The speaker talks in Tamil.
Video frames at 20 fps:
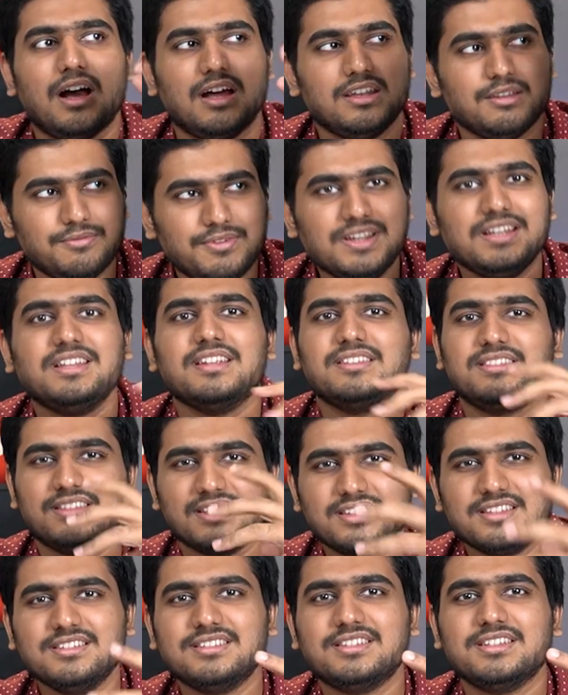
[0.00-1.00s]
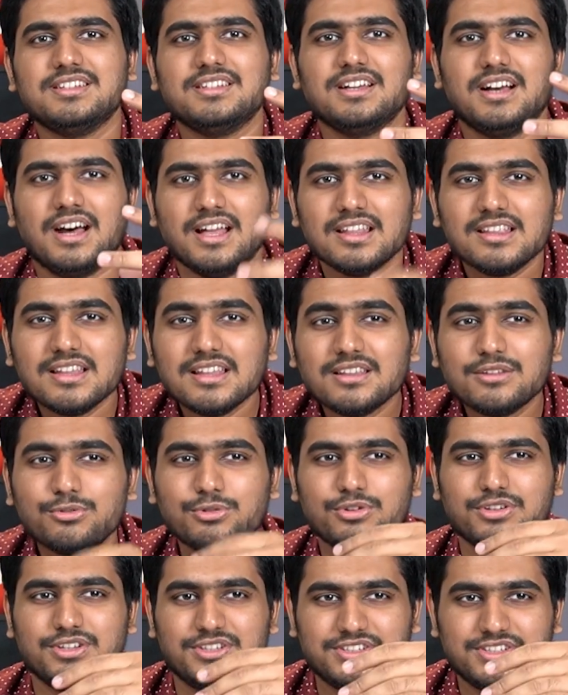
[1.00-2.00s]
அந்த வீட்டில் தெரிஞ்சு அதுலேருந்து
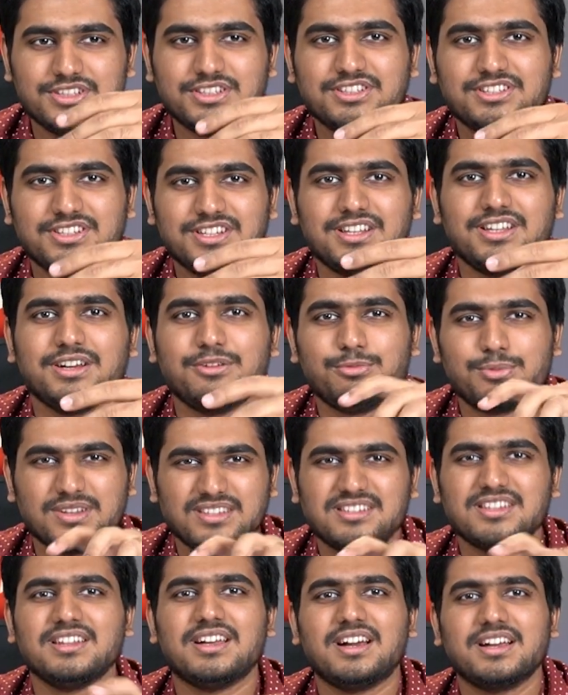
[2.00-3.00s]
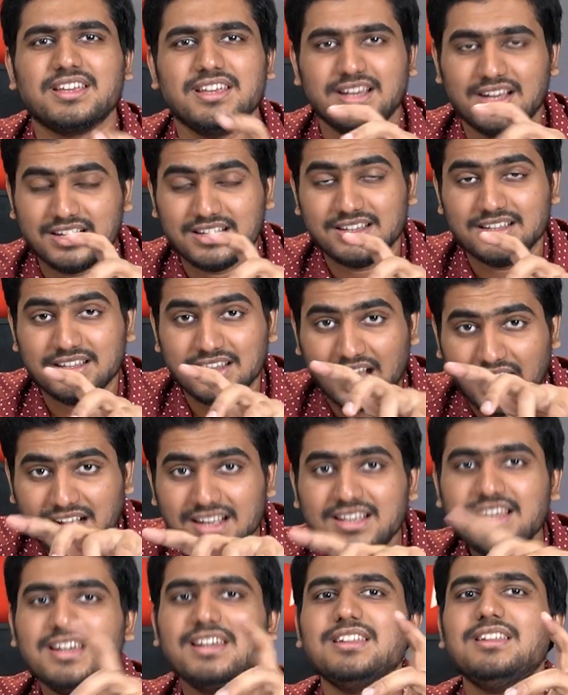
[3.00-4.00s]
ஒரு சின்ன சின்னதாக பிரச்சனை ஆகி அங்
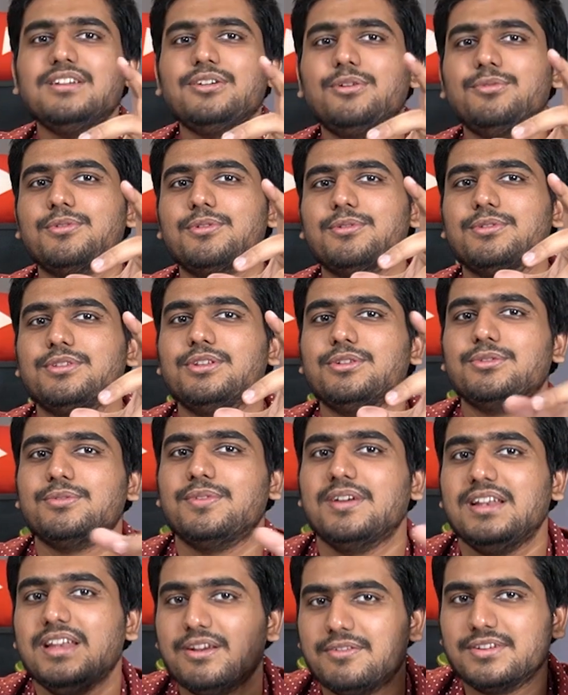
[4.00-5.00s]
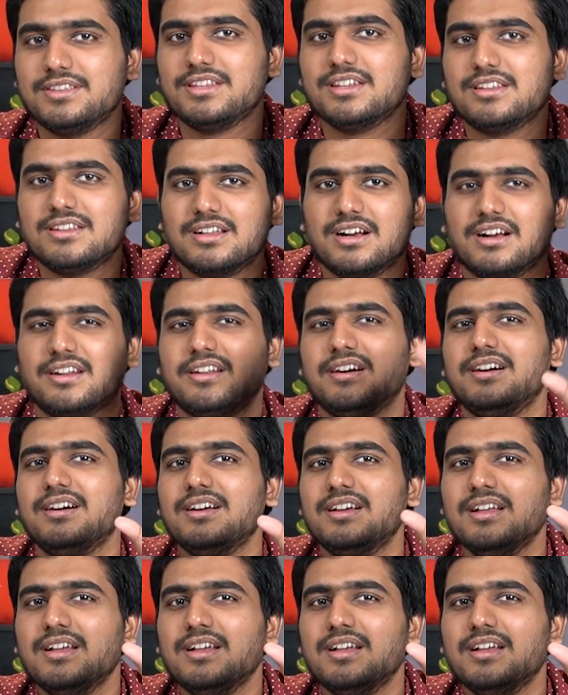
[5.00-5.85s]
அங்கேருந்து அவங்க வந்து வெளியே வந்திருந்தாங்கன்னா